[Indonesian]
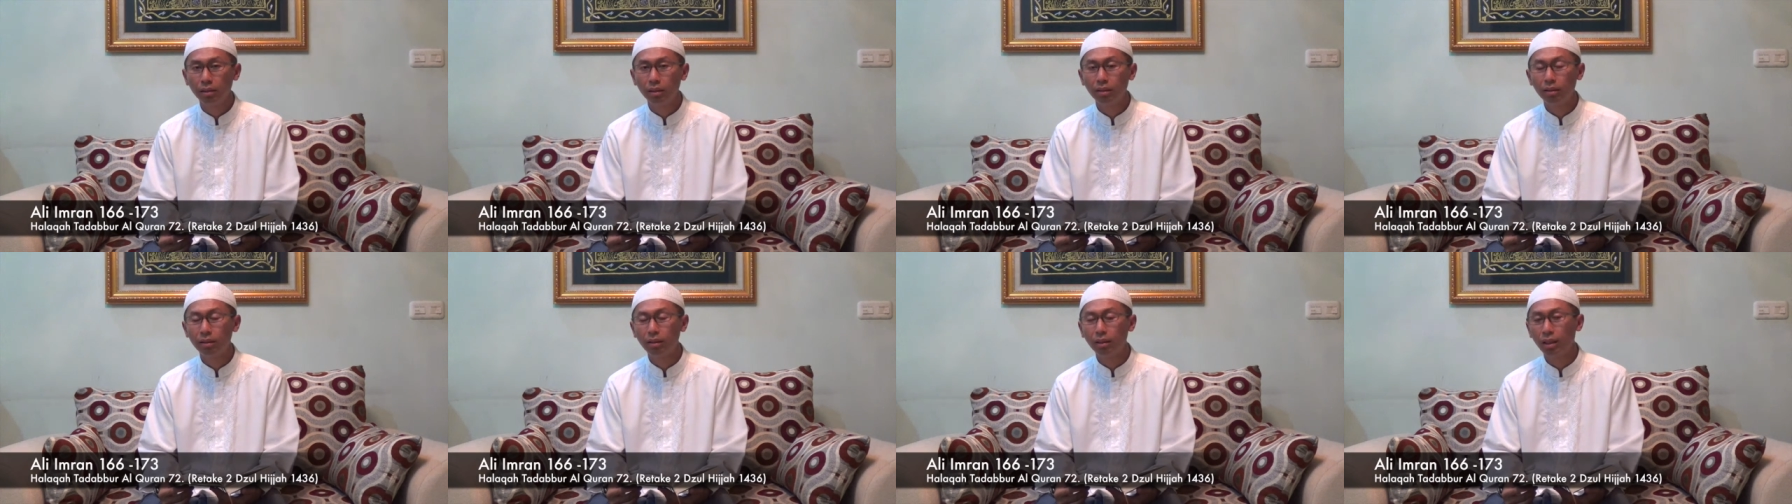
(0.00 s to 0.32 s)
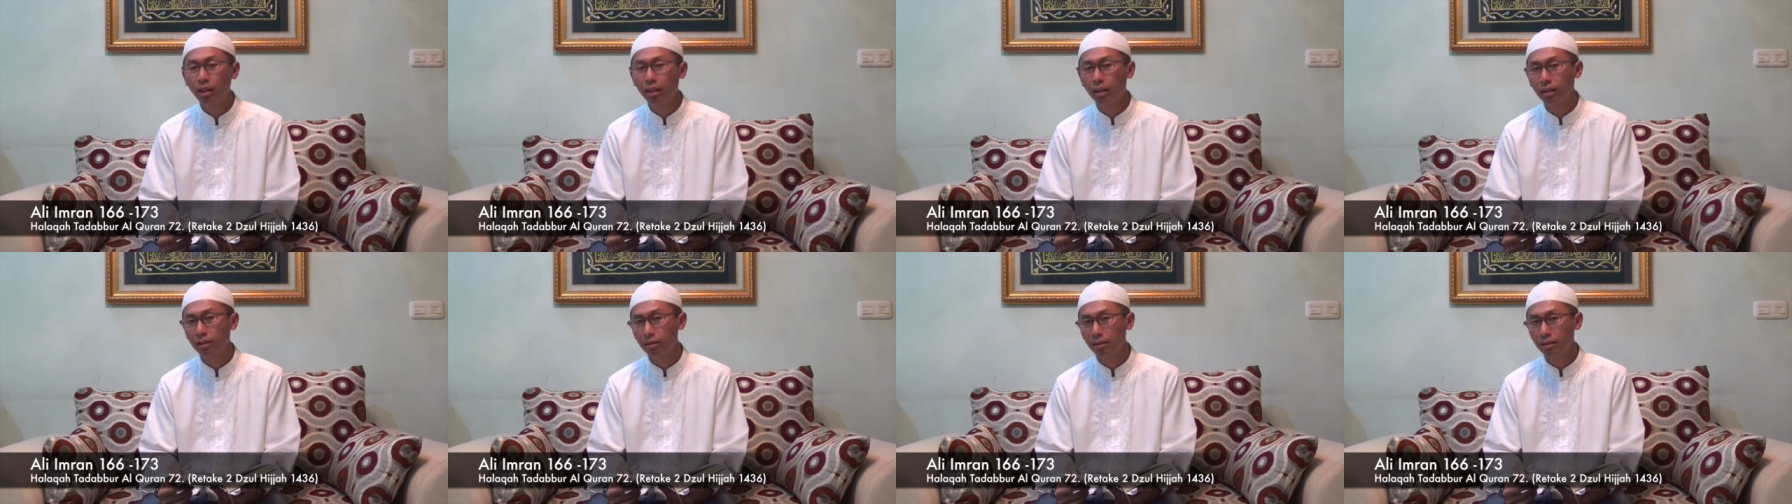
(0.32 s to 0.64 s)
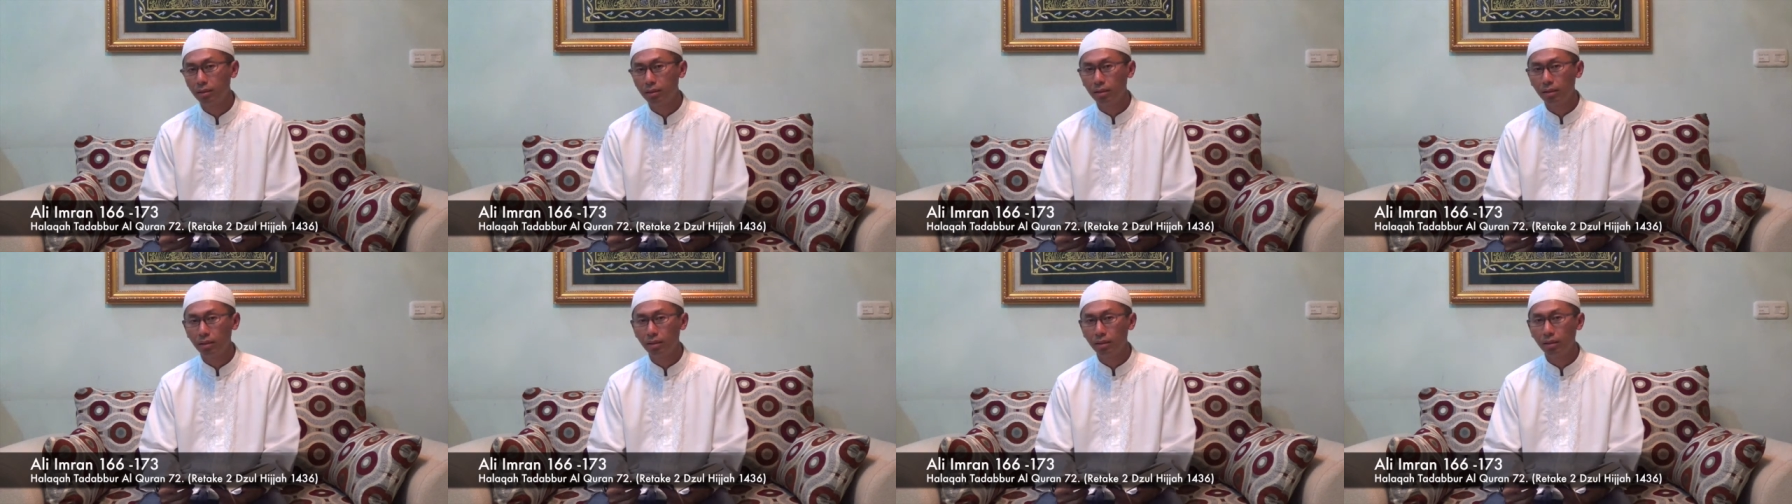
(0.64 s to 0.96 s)
titah
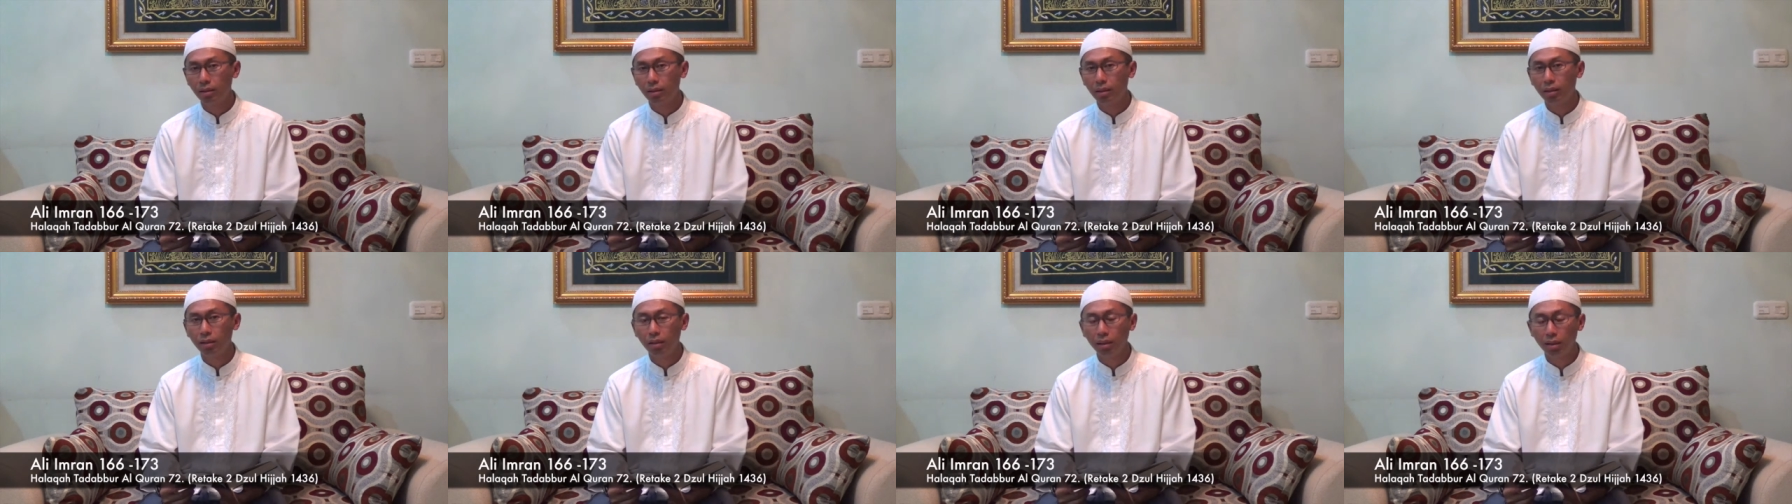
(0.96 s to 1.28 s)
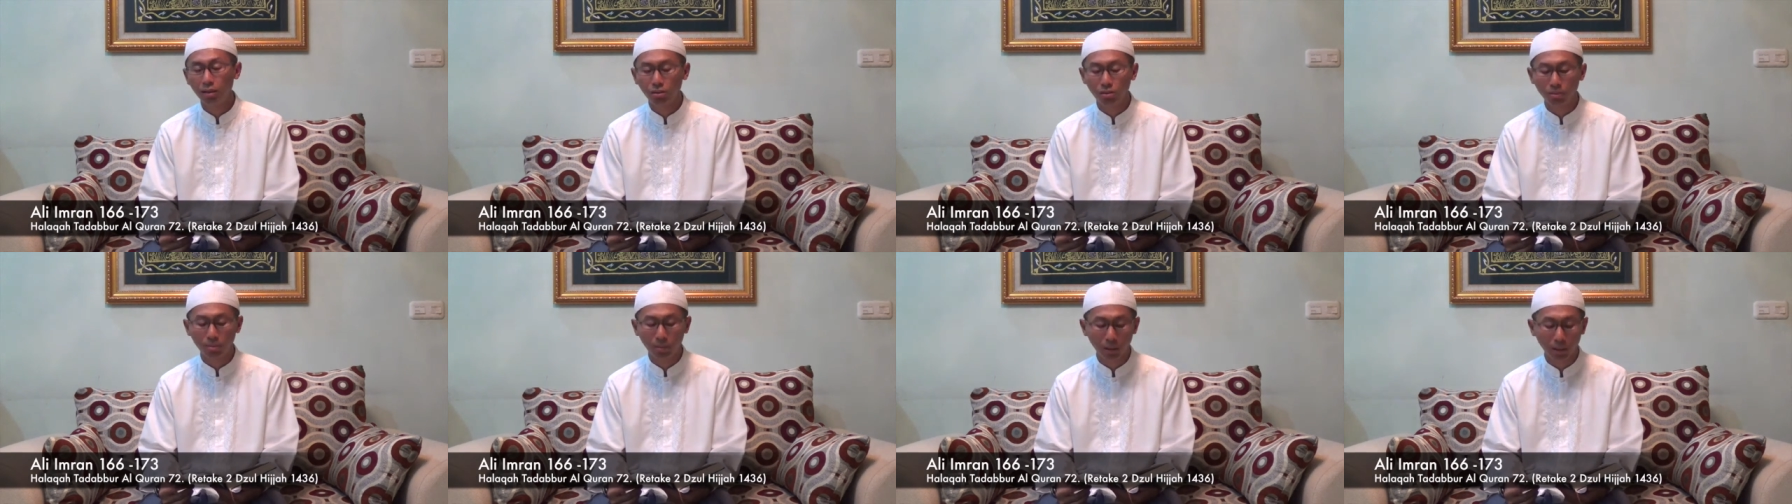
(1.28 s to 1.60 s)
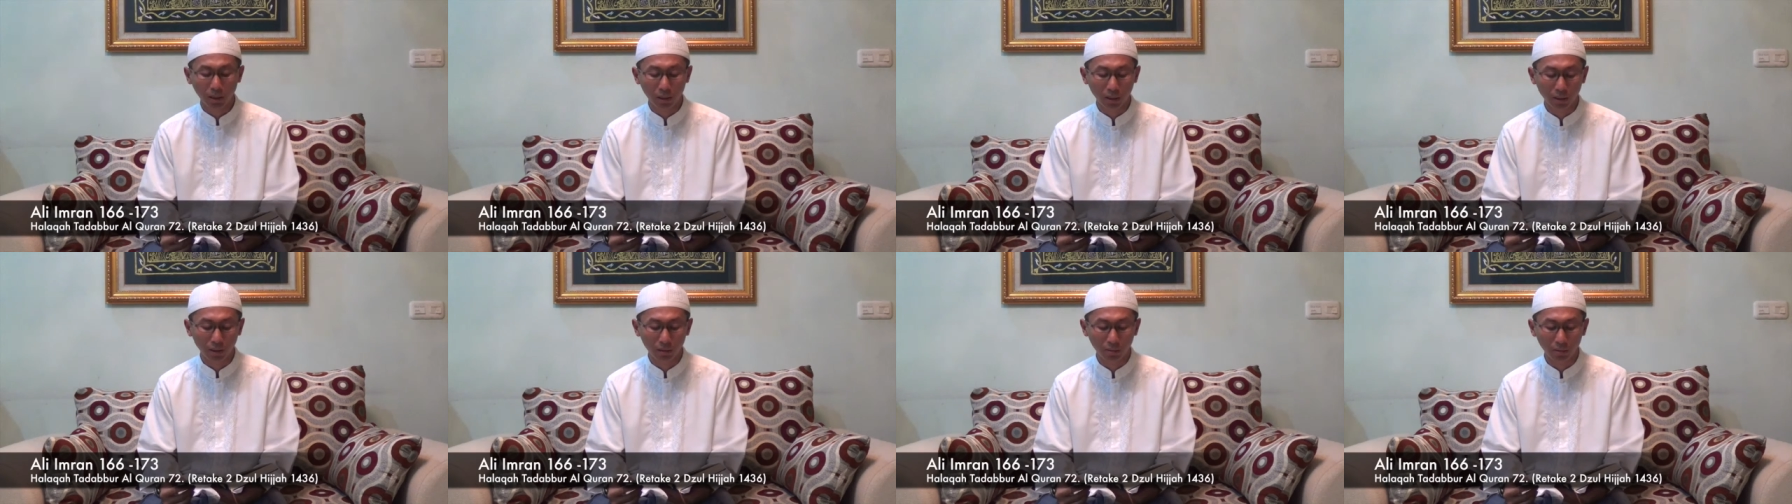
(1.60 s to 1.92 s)
Allah
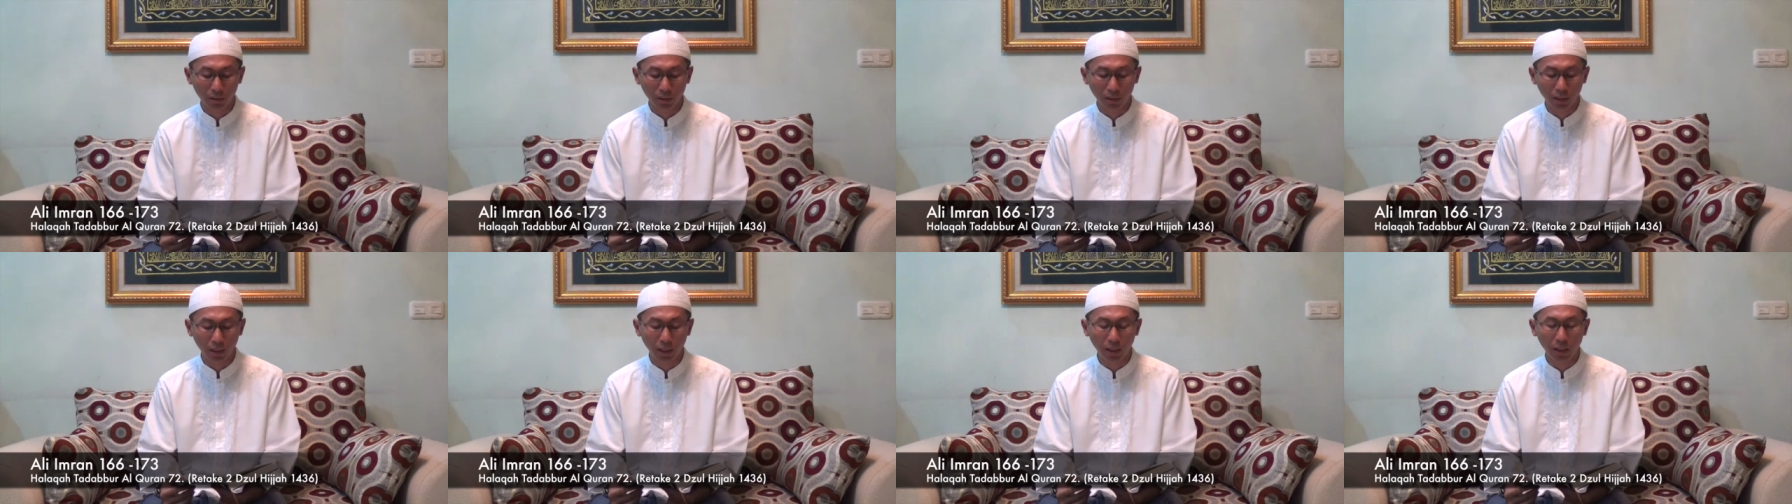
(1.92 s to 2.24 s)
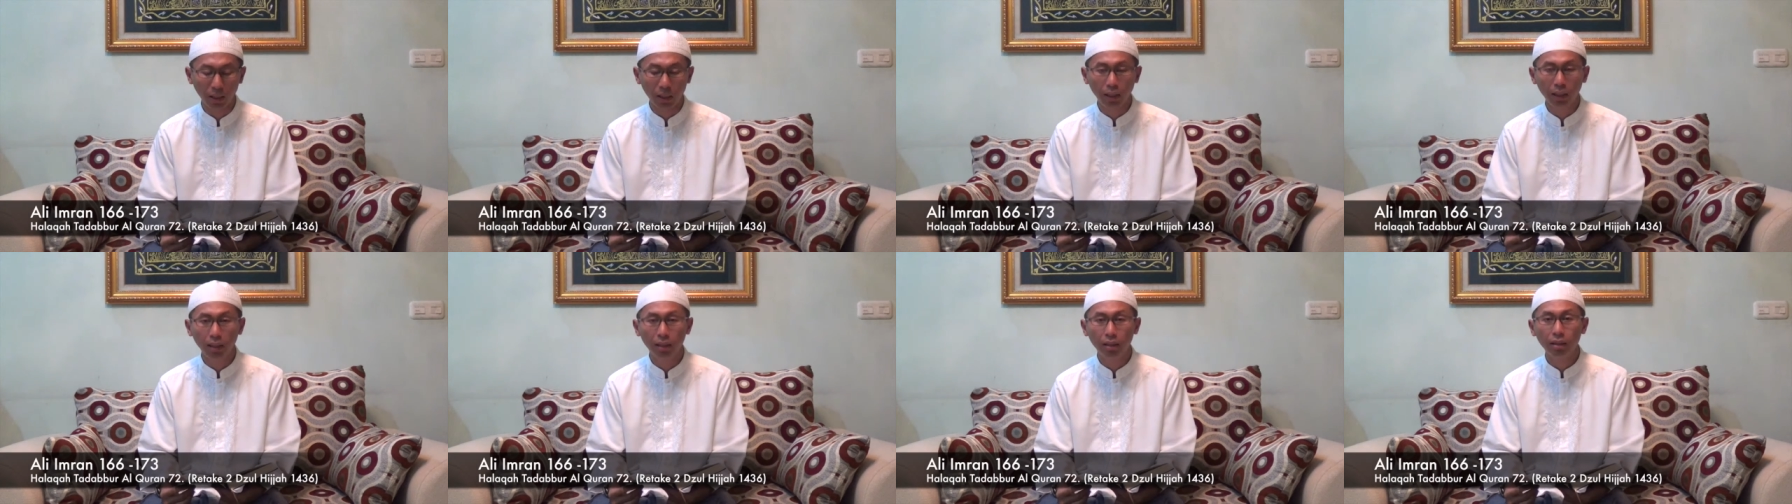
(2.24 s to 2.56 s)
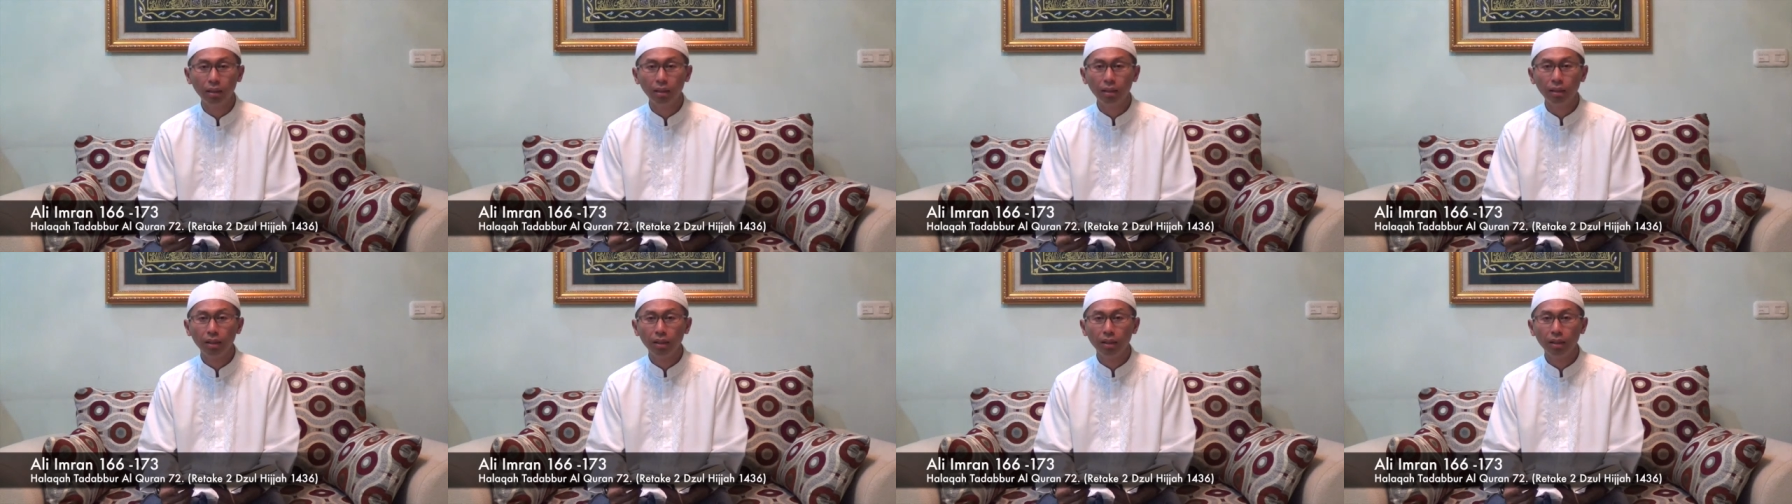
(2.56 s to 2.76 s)
Subhanahu wa taala